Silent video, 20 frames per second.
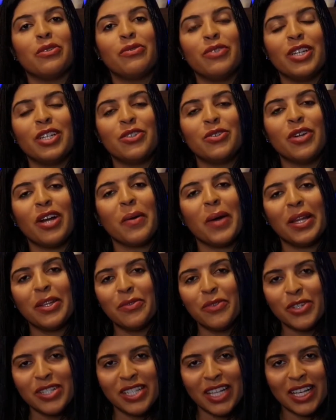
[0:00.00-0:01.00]
do vídeo e aguardo
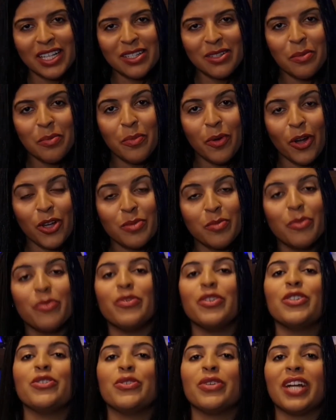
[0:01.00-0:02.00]
vocês no próximo
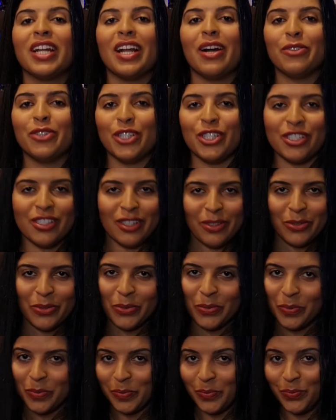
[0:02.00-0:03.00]
vídeo do canal
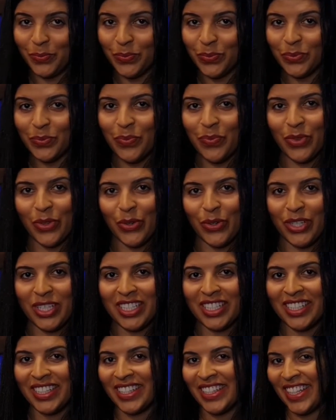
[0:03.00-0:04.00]
testando um,
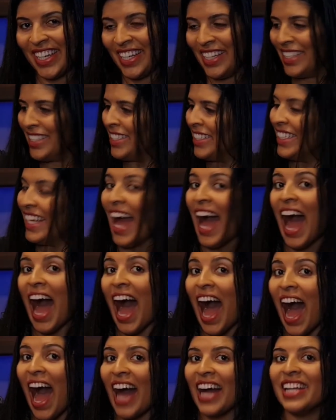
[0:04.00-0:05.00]
dois, três.
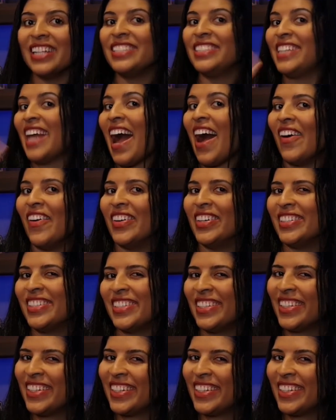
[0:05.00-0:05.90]
Ah, tchau!